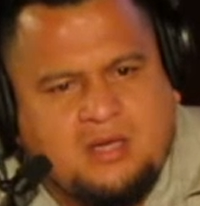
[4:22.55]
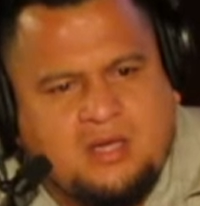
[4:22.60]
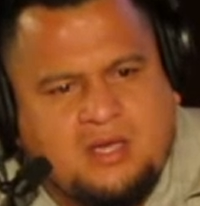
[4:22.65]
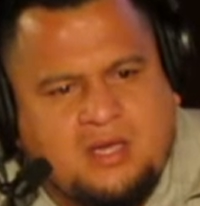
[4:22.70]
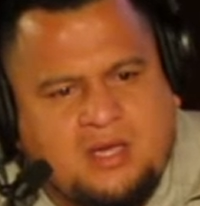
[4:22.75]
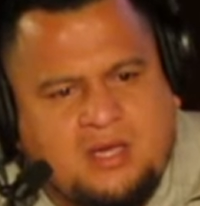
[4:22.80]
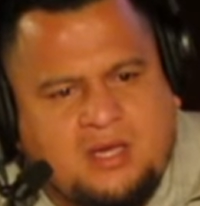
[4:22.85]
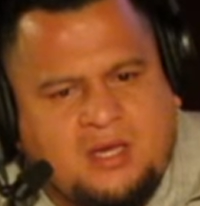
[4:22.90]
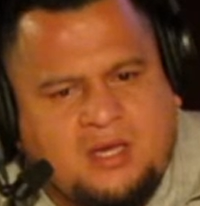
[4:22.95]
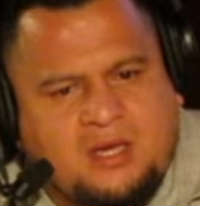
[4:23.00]

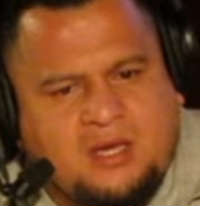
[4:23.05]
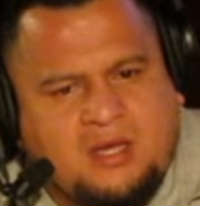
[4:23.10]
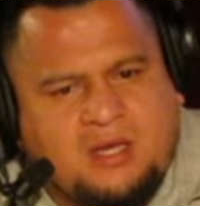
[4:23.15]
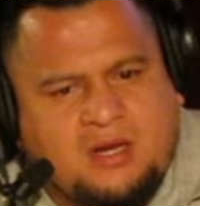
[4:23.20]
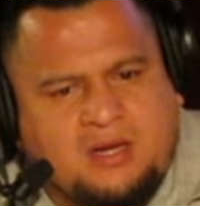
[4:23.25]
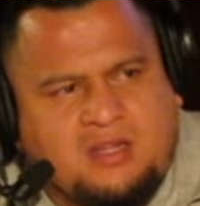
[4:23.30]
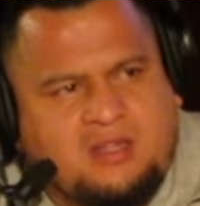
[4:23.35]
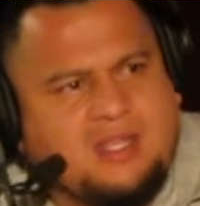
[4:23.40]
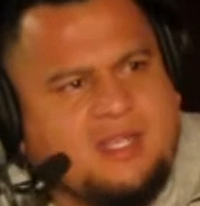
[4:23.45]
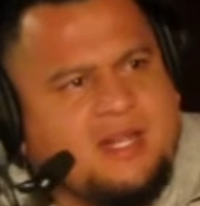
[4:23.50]
que
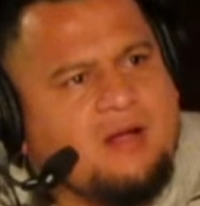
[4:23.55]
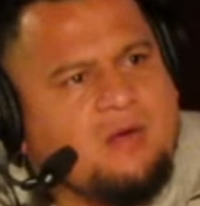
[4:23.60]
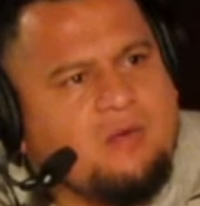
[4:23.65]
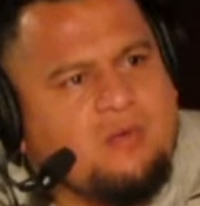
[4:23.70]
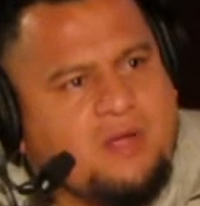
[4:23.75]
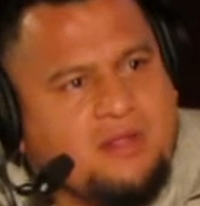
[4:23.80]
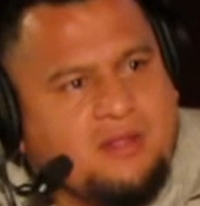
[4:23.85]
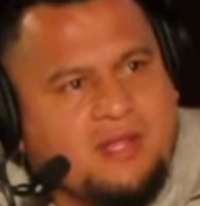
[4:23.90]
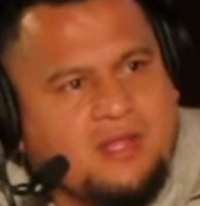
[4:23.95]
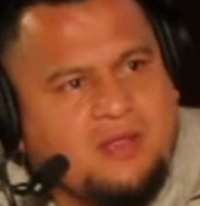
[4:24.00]
rindiera
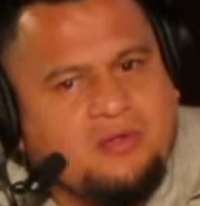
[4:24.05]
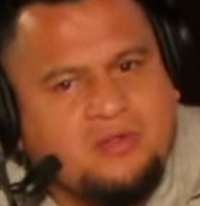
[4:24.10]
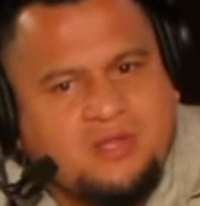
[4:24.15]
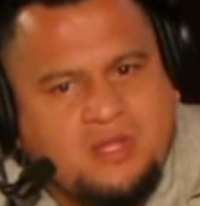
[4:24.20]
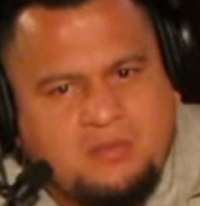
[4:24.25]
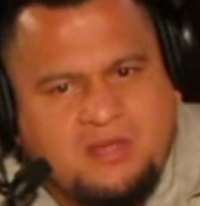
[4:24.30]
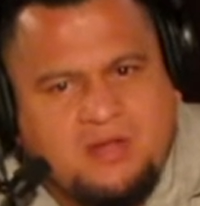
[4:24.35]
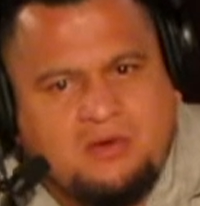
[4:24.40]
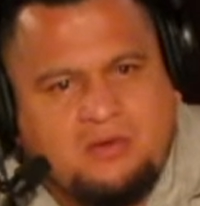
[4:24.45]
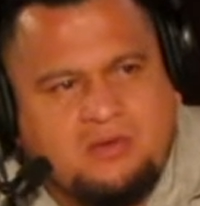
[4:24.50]
cuenta
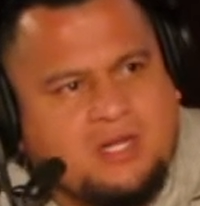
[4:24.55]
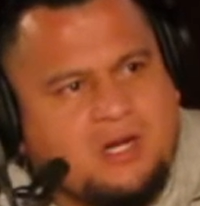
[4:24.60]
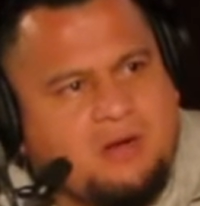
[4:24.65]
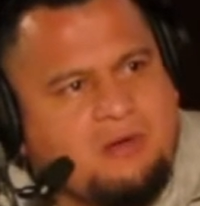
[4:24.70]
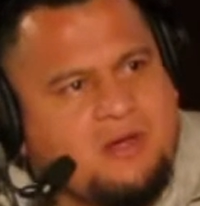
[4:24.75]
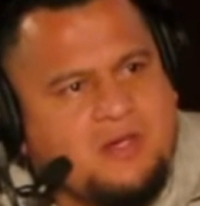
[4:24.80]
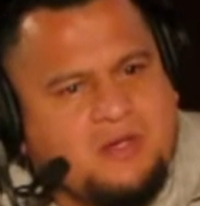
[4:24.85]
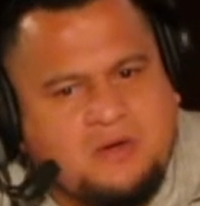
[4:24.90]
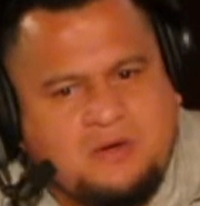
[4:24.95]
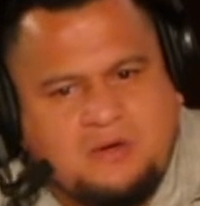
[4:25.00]
dónde me
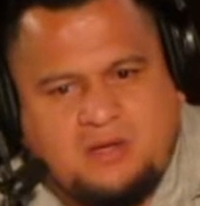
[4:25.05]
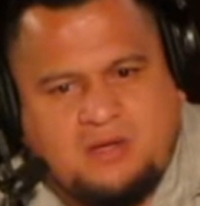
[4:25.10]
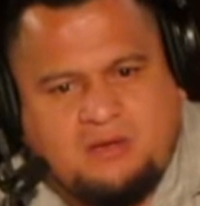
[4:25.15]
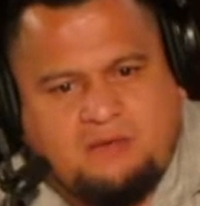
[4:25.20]
encontraba yo.